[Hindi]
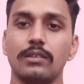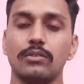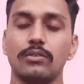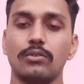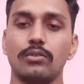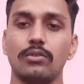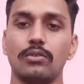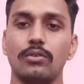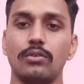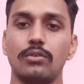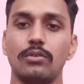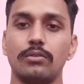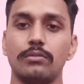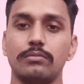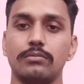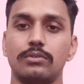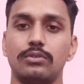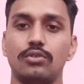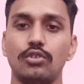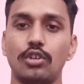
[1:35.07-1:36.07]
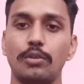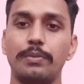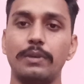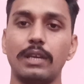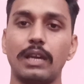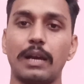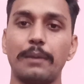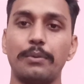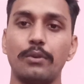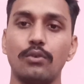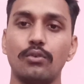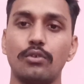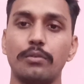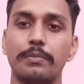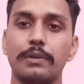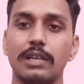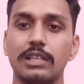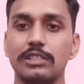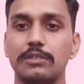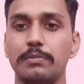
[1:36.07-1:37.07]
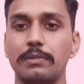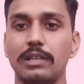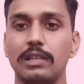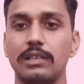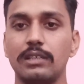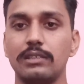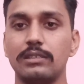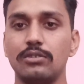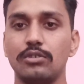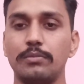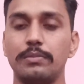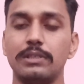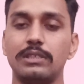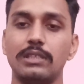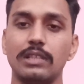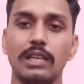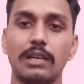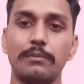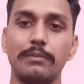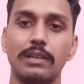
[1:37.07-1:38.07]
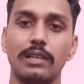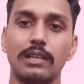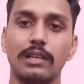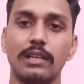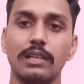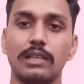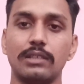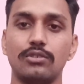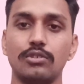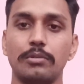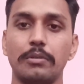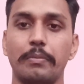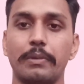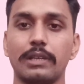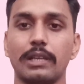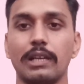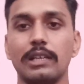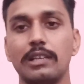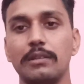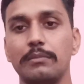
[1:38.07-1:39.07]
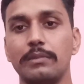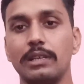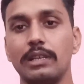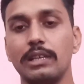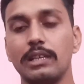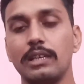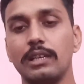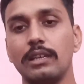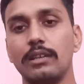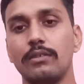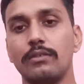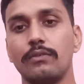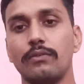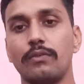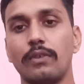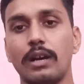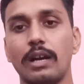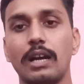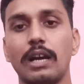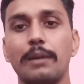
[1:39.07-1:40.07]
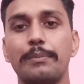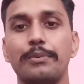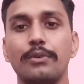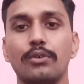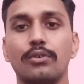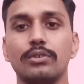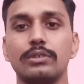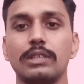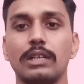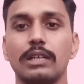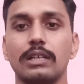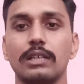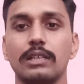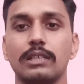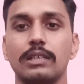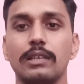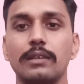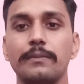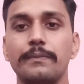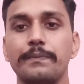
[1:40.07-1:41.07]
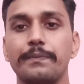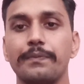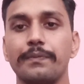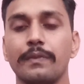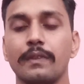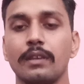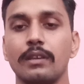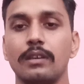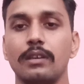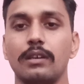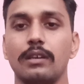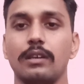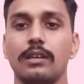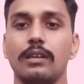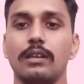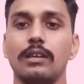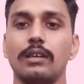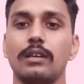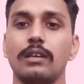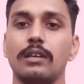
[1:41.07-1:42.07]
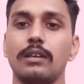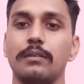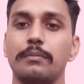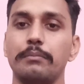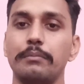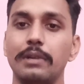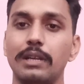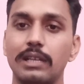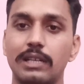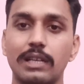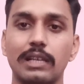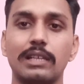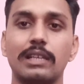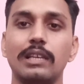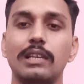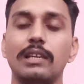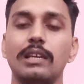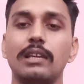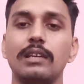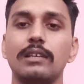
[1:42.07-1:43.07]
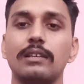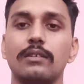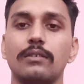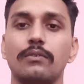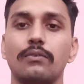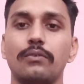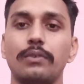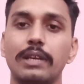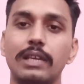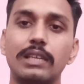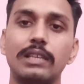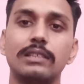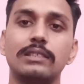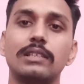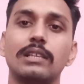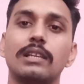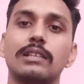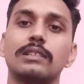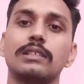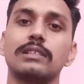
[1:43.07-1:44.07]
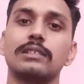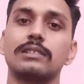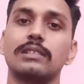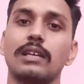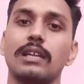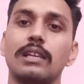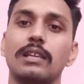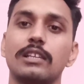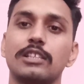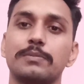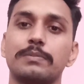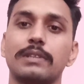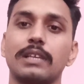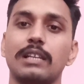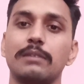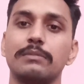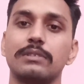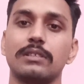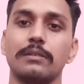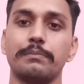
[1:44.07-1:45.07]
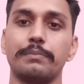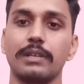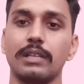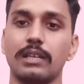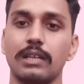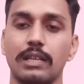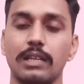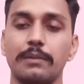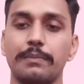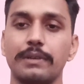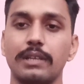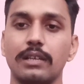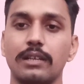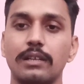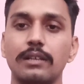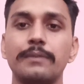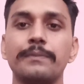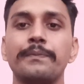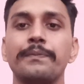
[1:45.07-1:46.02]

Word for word: तो जो भी आप लोगों को ब्रांच मिलेगी जो भी ज़िला मिलेगा या जो भी बटालियन मिलेगी वहाँ आप लोग को जा कर के मेडिकल के लिए वहीं के जिला चिकित्सालय अस्पताल में संपर्क करना पड़ेगा